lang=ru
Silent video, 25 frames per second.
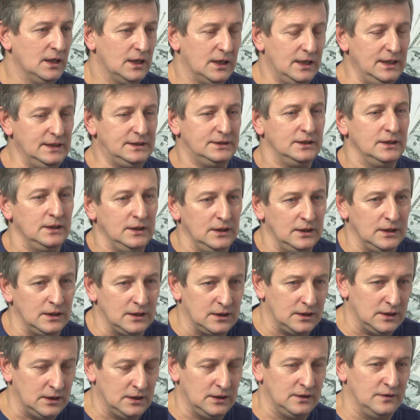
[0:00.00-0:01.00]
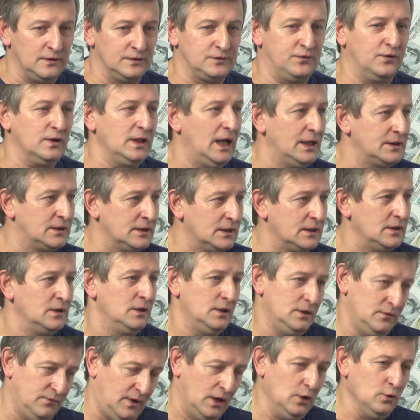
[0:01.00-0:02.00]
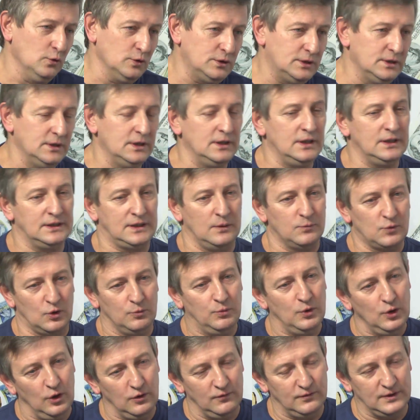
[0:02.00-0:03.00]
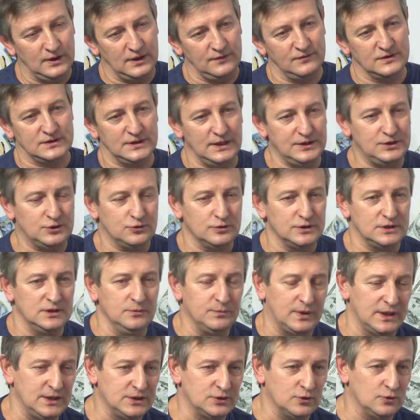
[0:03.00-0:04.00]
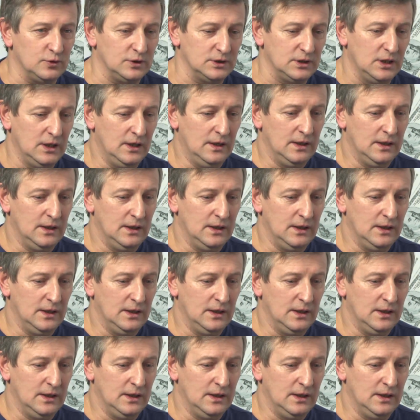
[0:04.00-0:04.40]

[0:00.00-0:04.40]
это вклады э, валютные, там, рублевые, и вы знаете, что с ним происходит.